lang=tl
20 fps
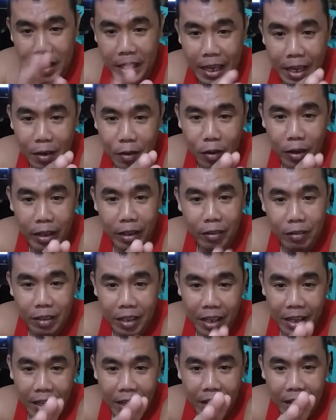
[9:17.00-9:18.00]
bigyan ko kayo
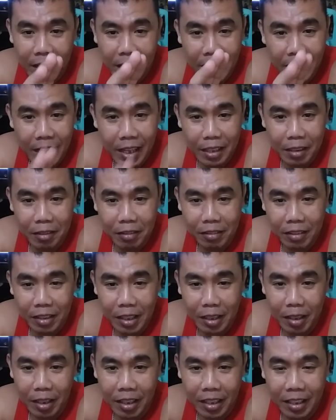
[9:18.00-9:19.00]
ng uh, ano
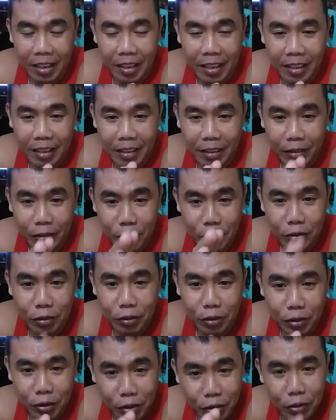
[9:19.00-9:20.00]
uh,
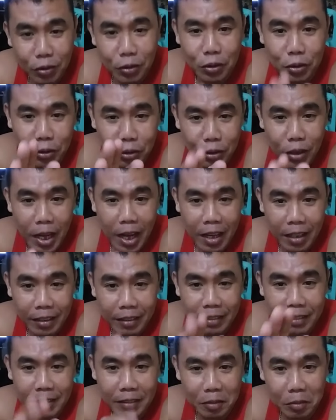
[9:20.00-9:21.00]
kung yung gusto
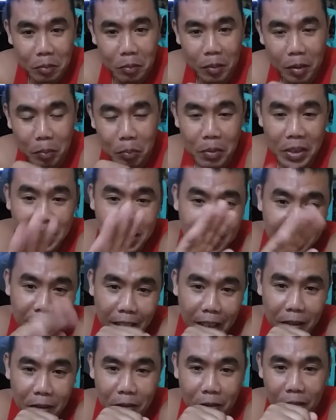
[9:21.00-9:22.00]
lang
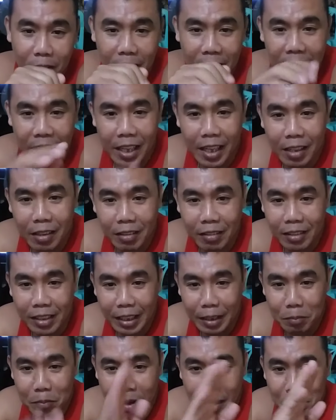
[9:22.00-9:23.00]
message kayo at ano
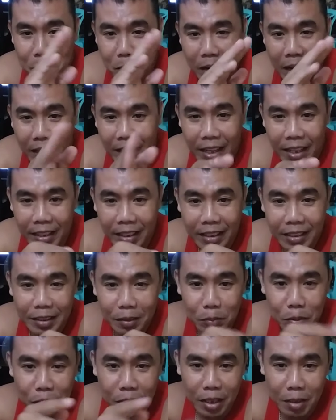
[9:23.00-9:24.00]
i-vlog
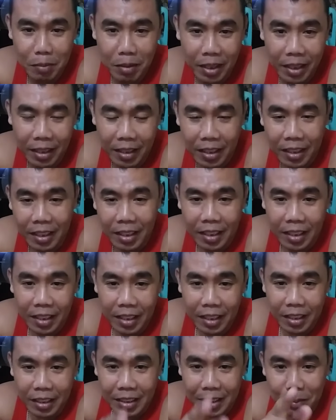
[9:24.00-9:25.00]
natin si Boss Timmy
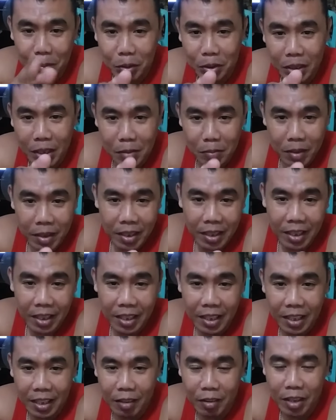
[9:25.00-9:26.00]
Si Boss
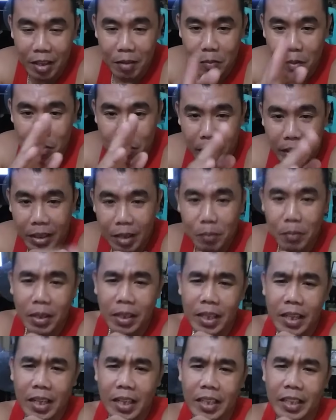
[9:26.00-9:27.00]
Timmy, ah, ano yan, mabait
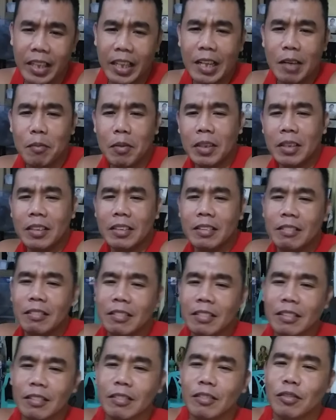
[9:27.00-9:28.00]
naman yan. Hindi naman
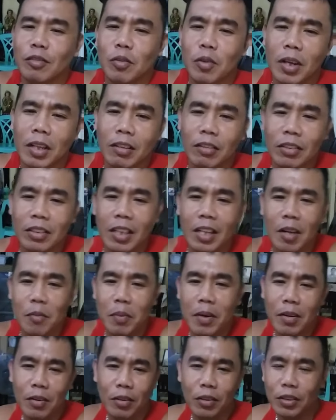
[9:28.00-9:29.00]
yun dun, tulad doon
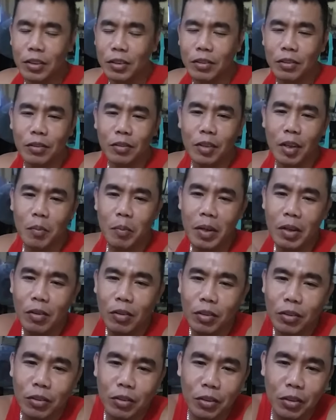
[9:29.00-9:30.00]
sa napanood nyo, kung
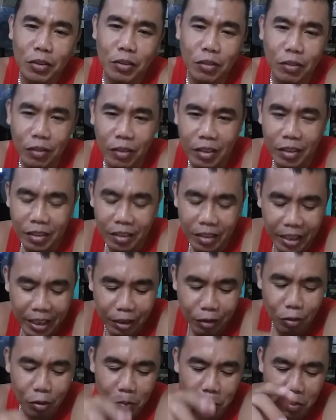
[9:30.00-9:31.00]
napanood nyo yung
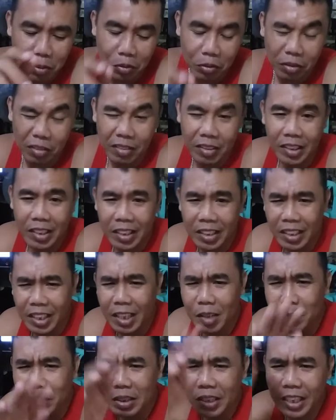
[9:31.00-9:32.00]
title po.
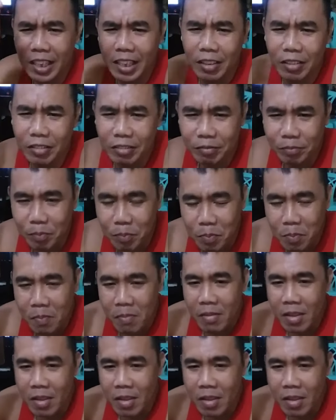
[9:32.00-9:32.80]
Hindi naman siya ganun.